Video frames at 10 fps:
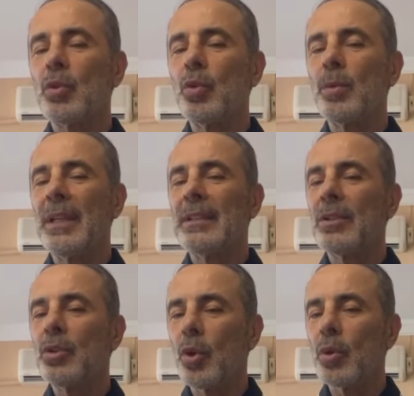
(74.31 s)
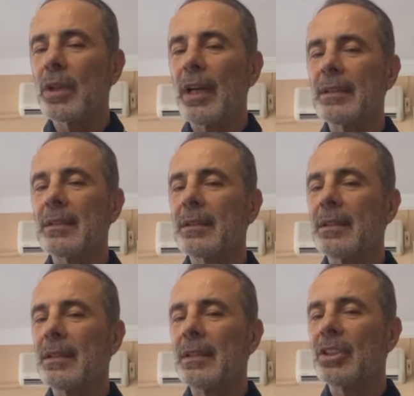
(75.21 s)
tur biletini çok rahat
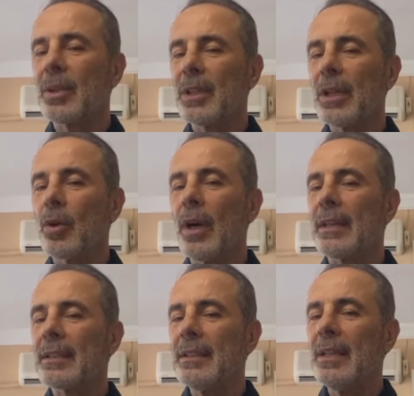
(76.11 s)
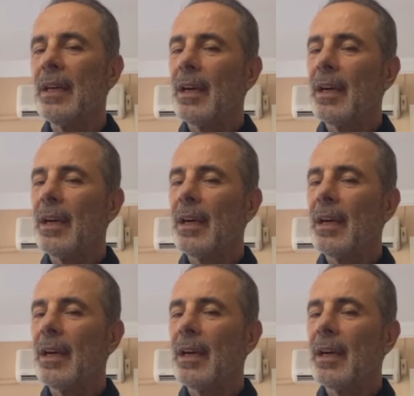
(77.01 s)
e, cebine koyardı.